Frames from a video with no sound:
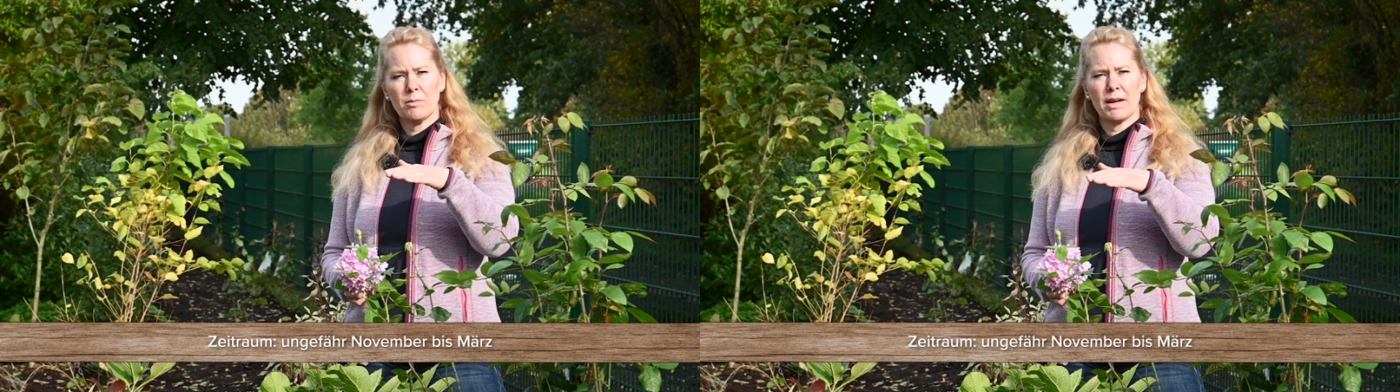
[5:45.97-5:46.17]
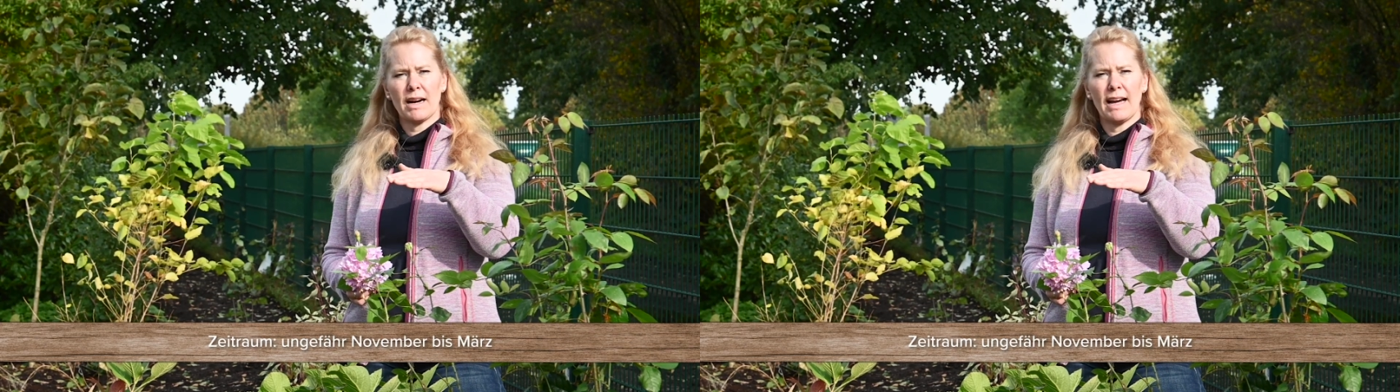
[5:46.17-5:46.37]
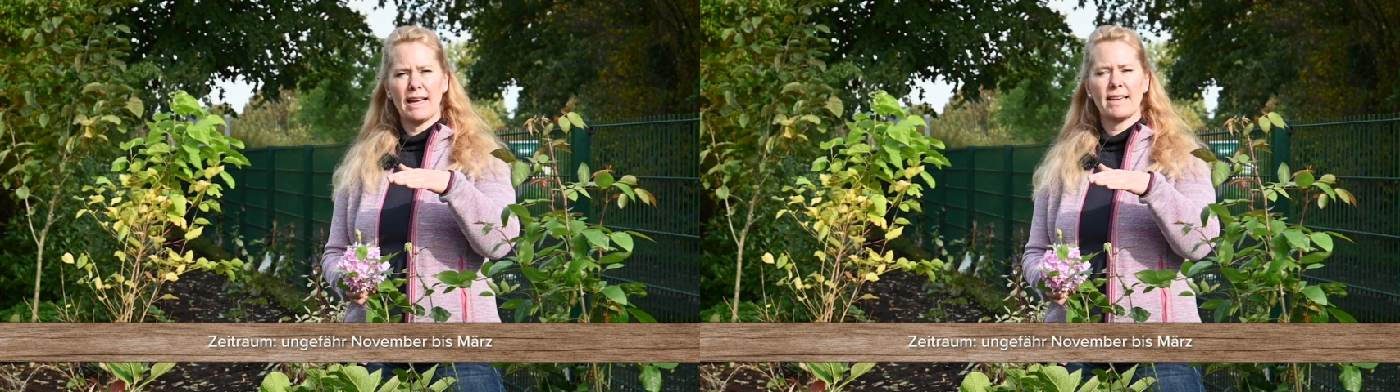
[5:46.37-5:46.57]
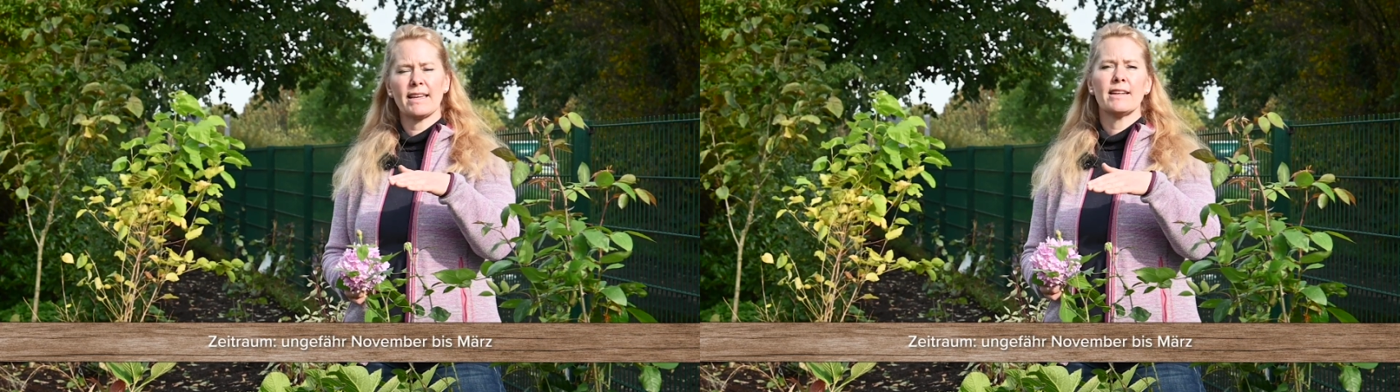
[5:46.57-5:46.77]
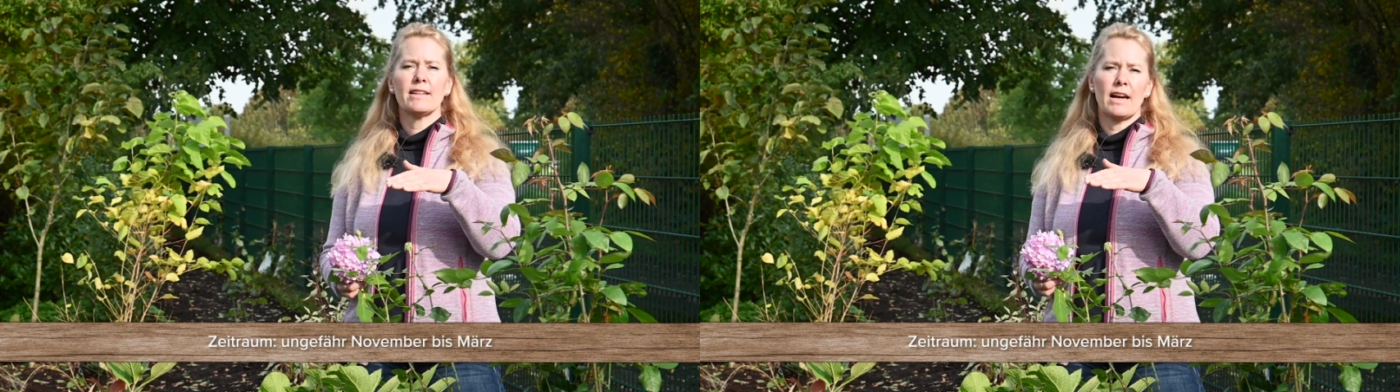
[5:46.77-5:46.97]

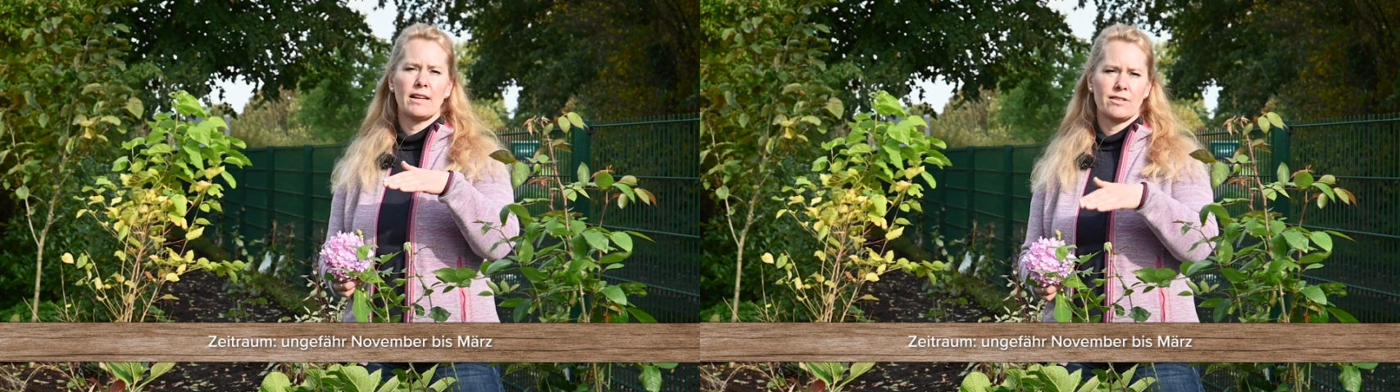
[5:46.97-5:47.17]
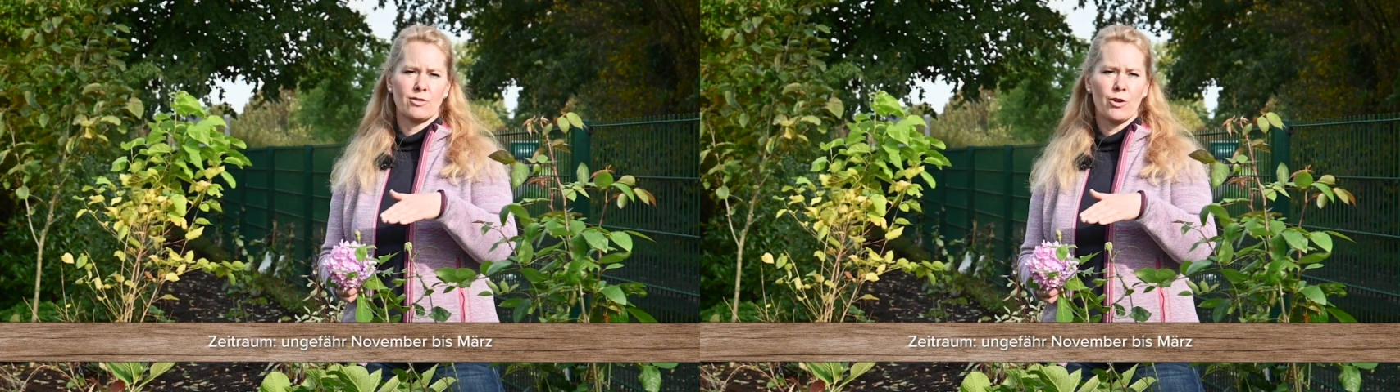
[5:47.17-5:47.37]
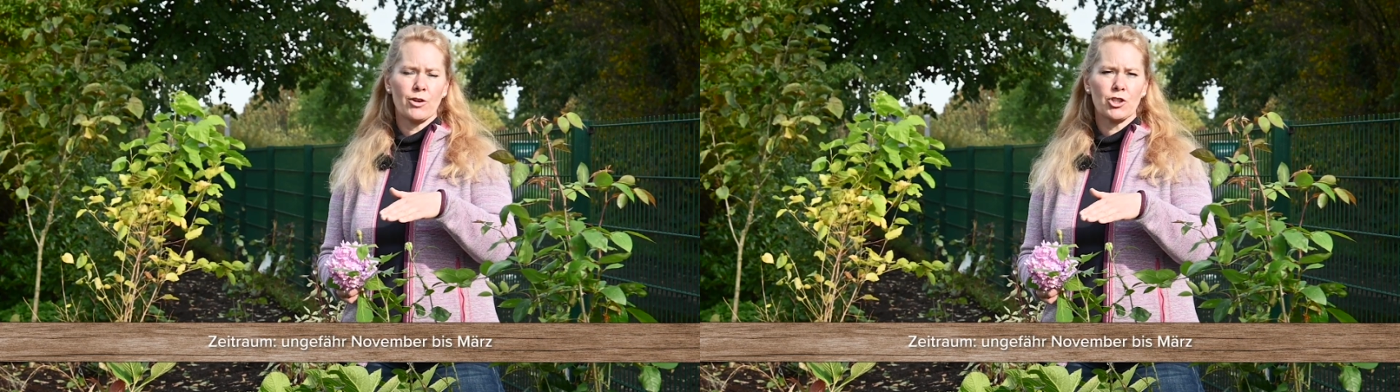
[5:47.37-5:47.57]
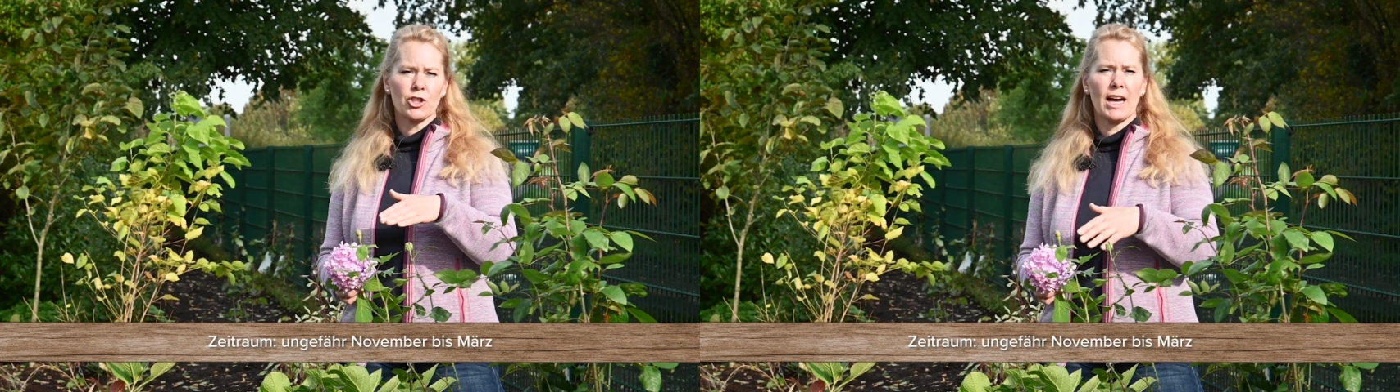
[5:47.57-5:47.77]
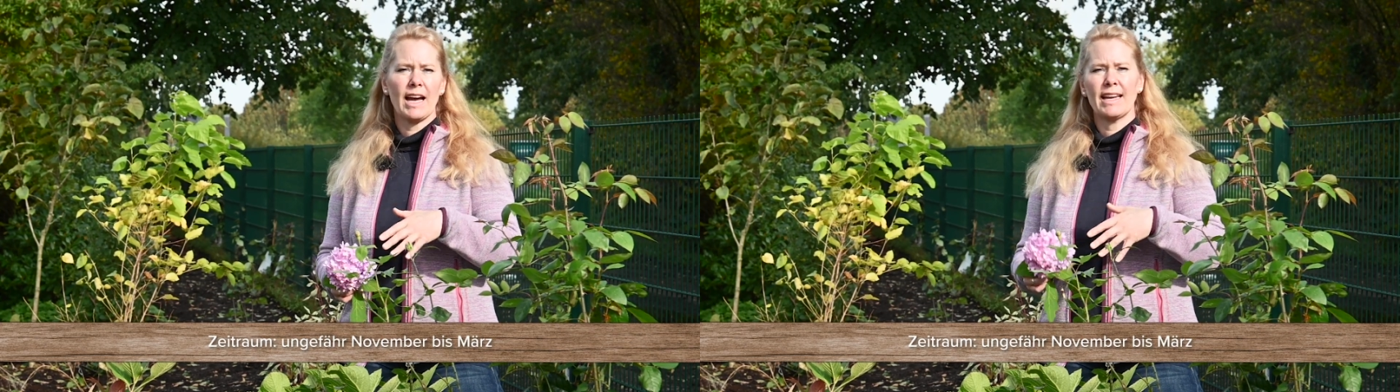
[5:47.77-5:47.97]
Bereich
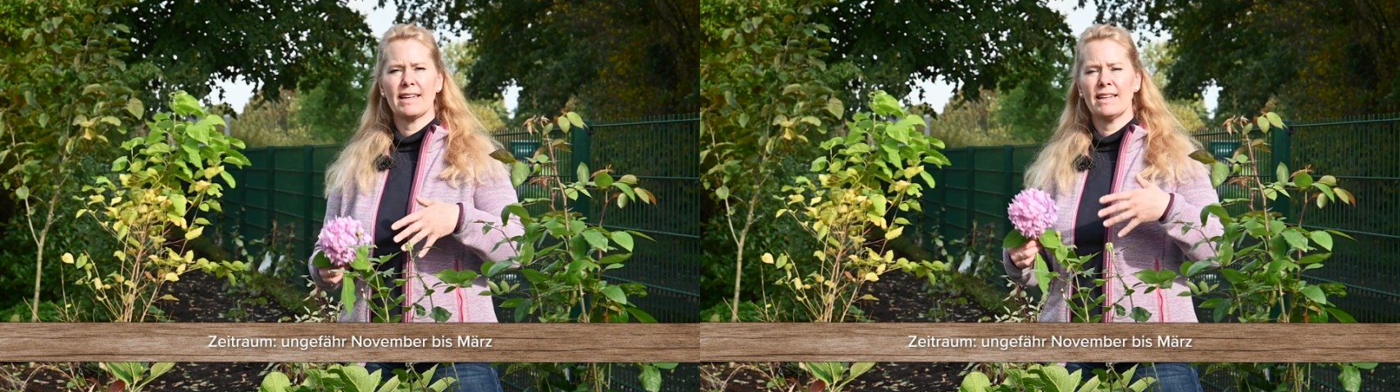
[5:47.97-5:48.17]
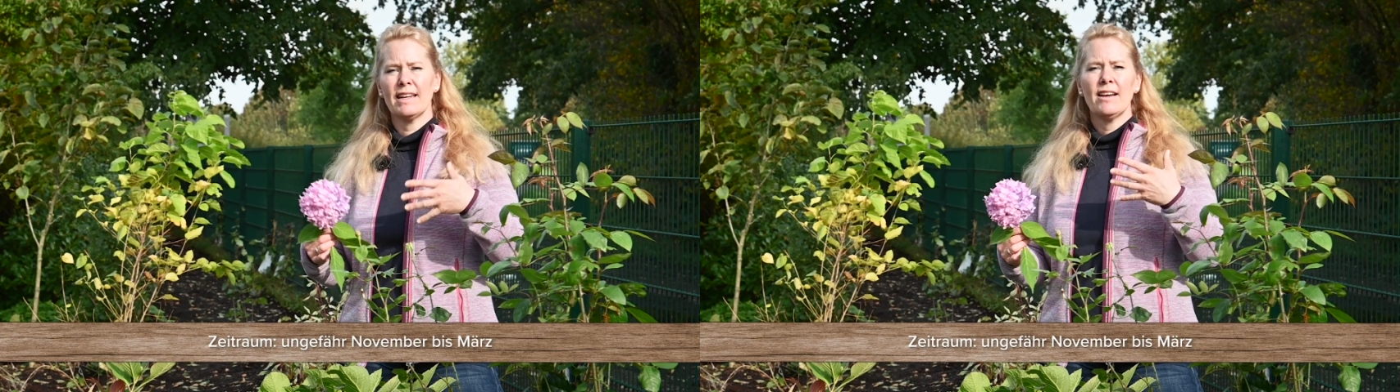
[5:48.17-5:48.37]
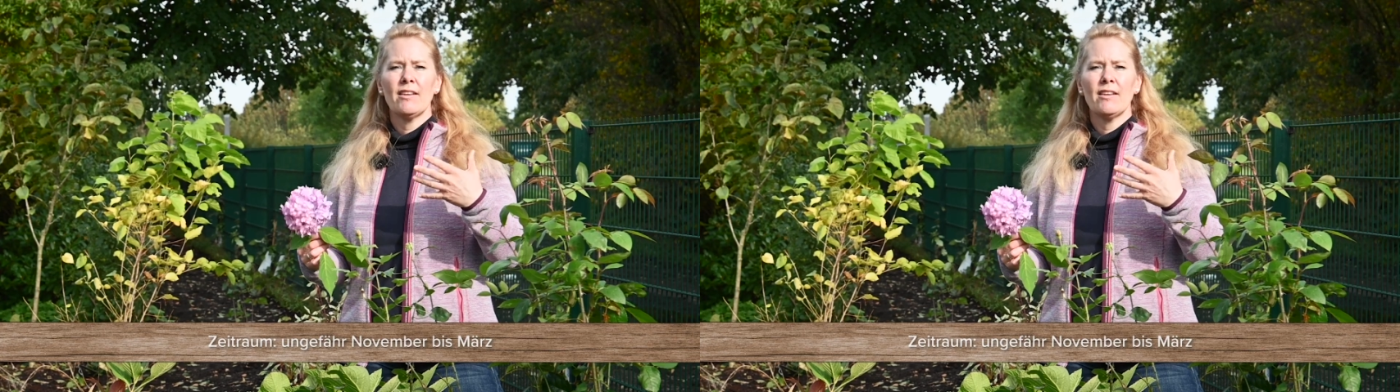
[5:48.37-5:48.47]
zurückschneiden,